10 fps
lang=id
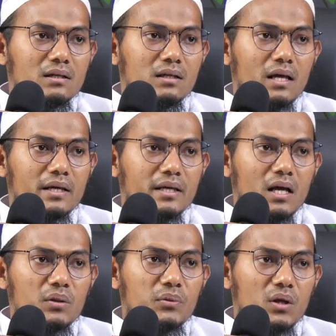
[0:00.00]
la
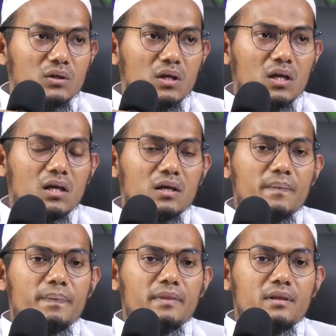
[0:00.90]
yatagha
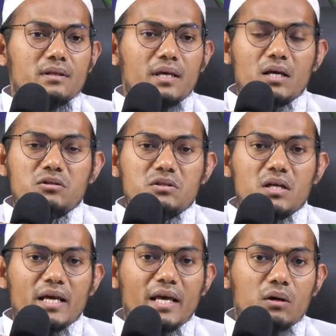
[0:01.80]

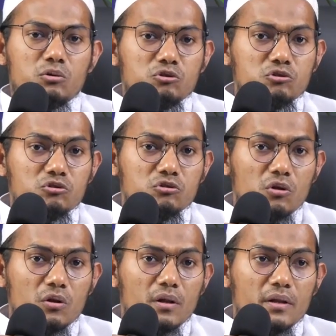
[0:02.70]
ar-ra'ahus
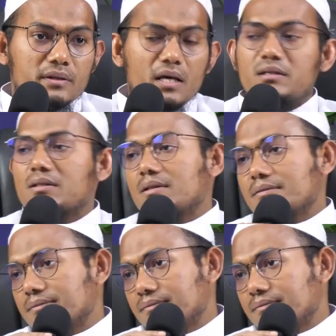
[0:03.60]
taghna."